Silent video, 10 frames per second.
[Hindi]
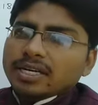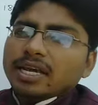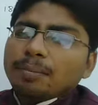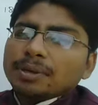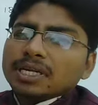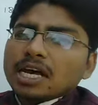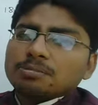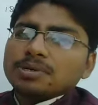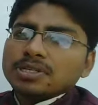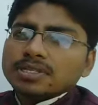ठीक है
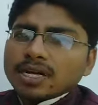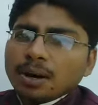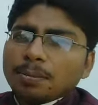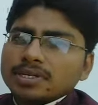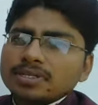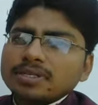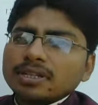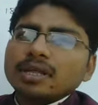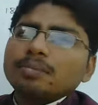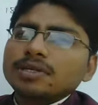पचास परसेंट साठ परसेंट
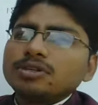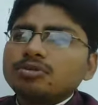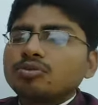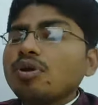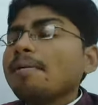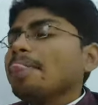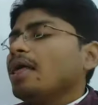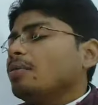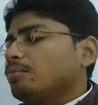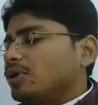सत्तर परसेंट उनको
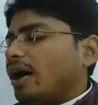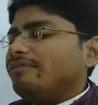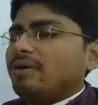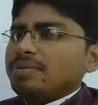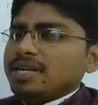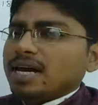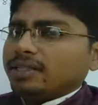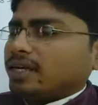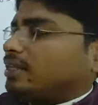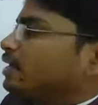मुनाफा मिल
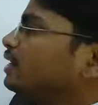जाता था